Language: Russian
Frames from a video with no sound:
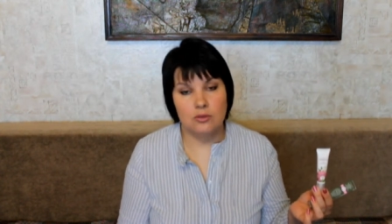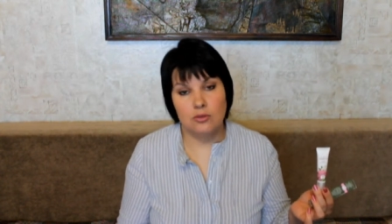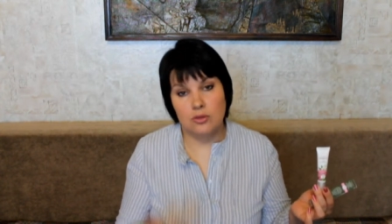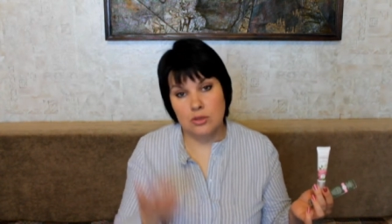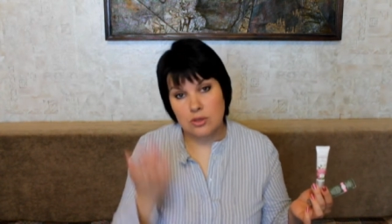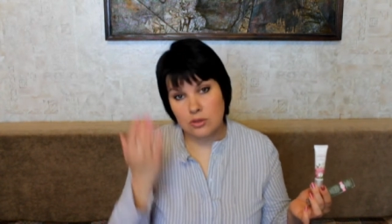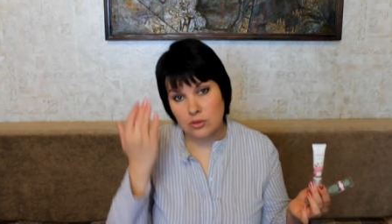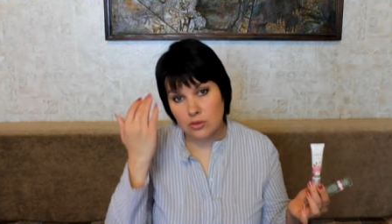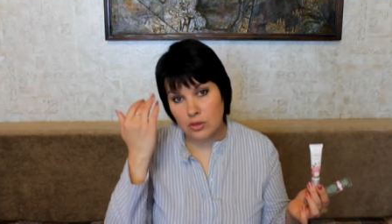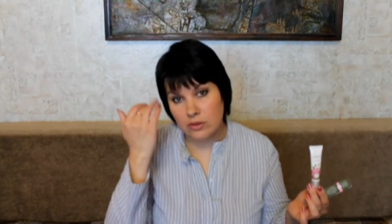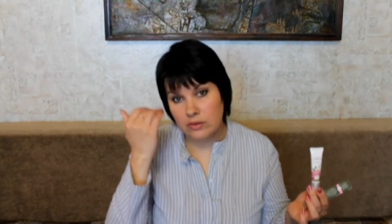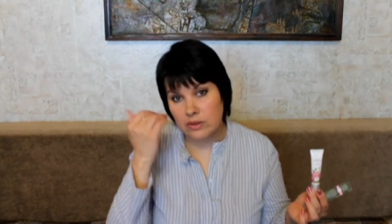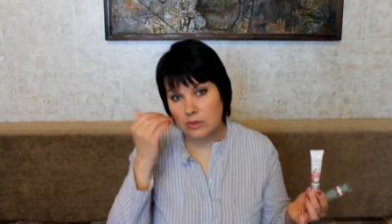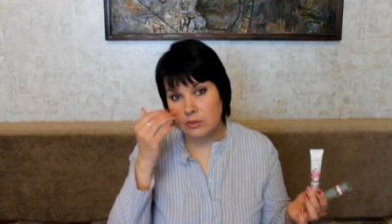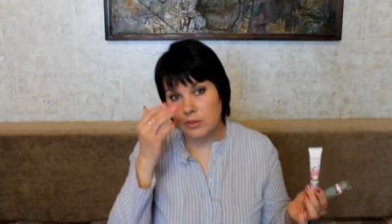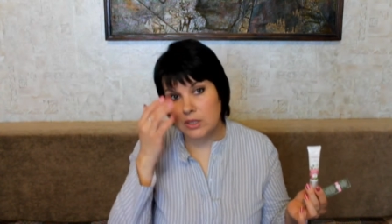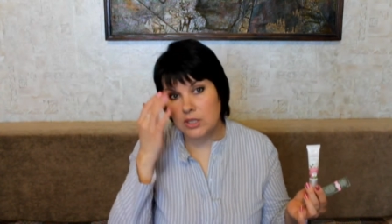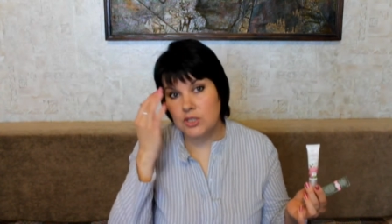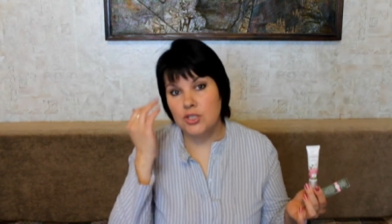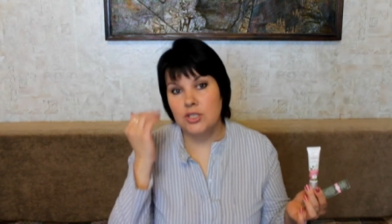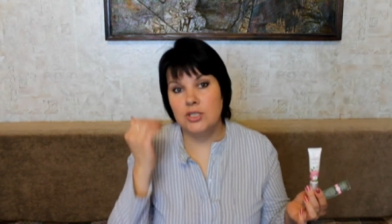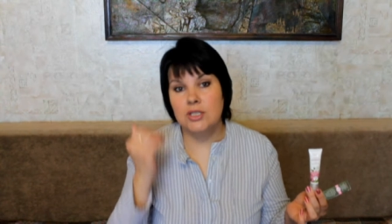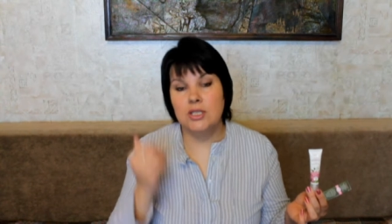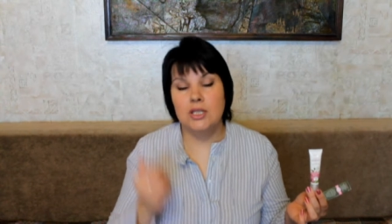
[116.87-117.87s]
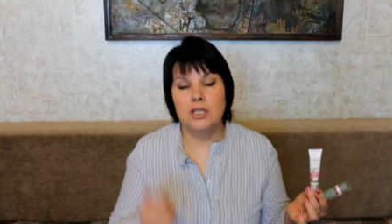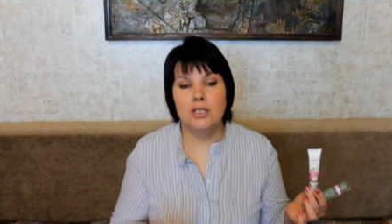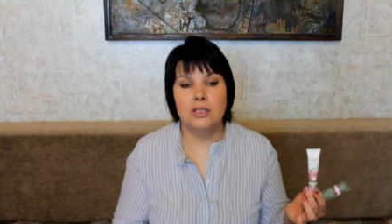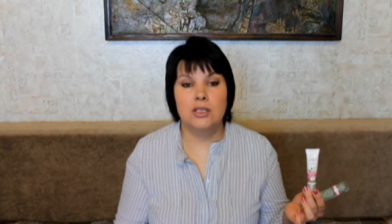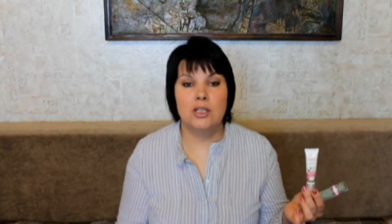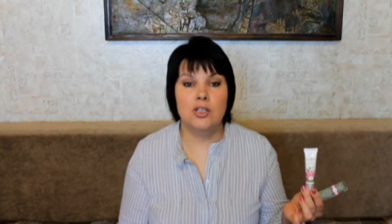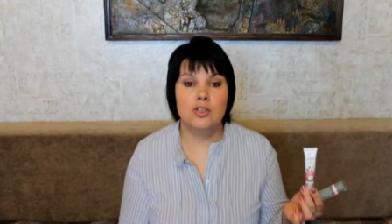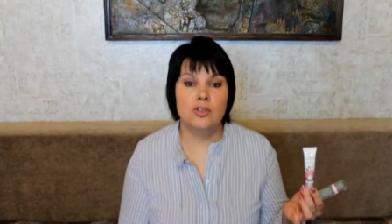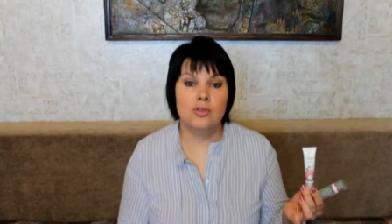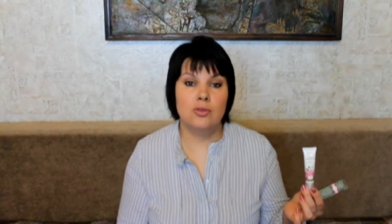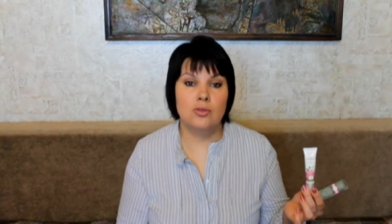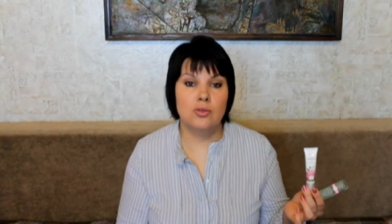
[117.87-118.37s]
То есть снова мы очистили
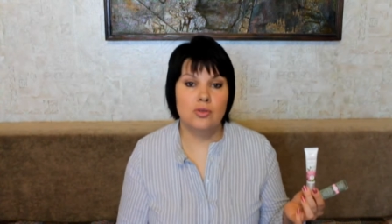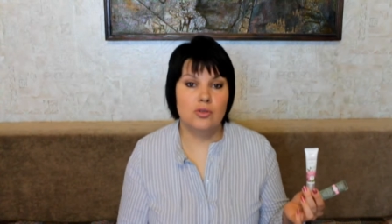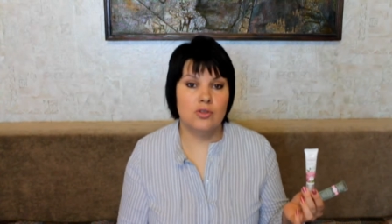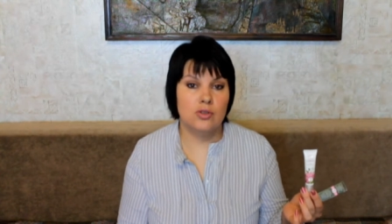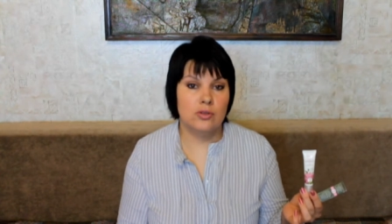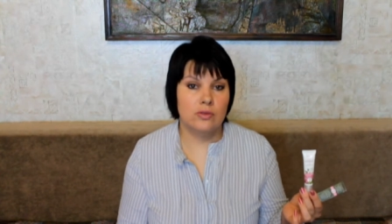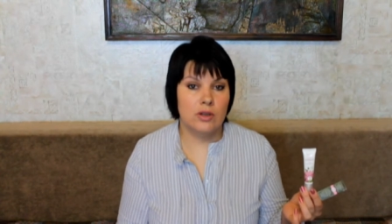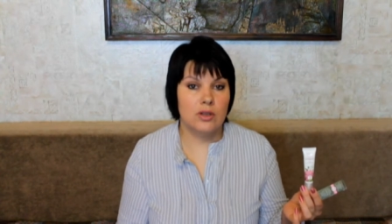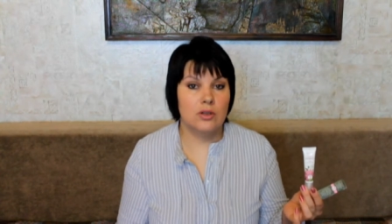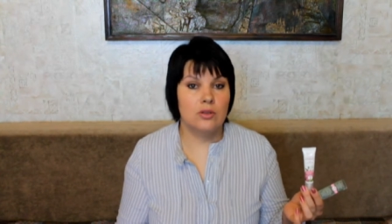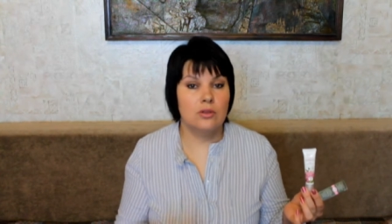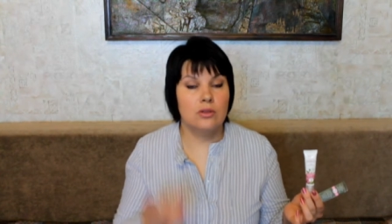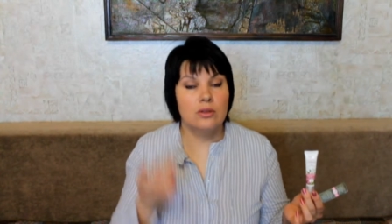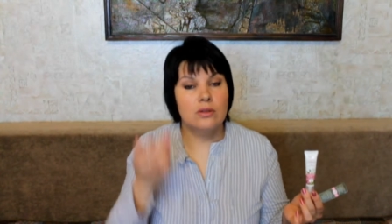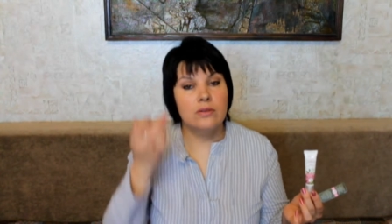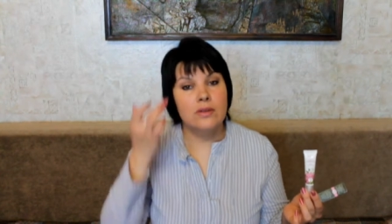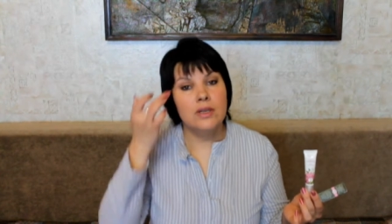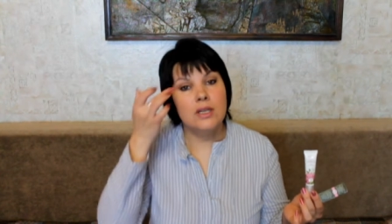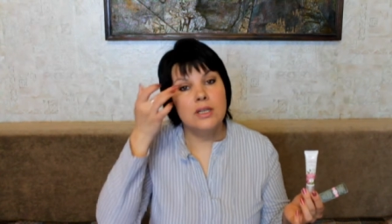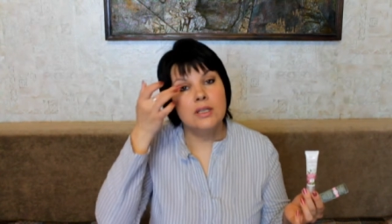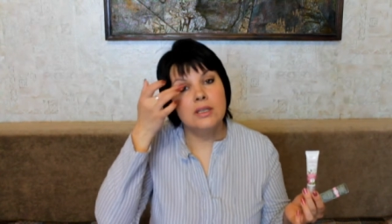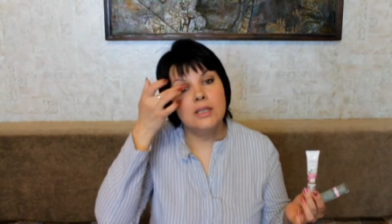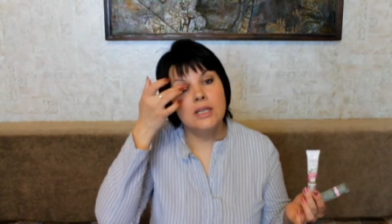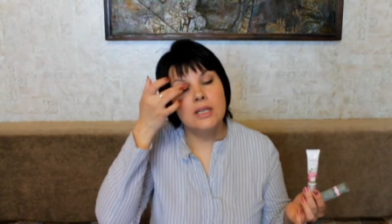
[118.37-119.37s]
нашу кожу вокруг век,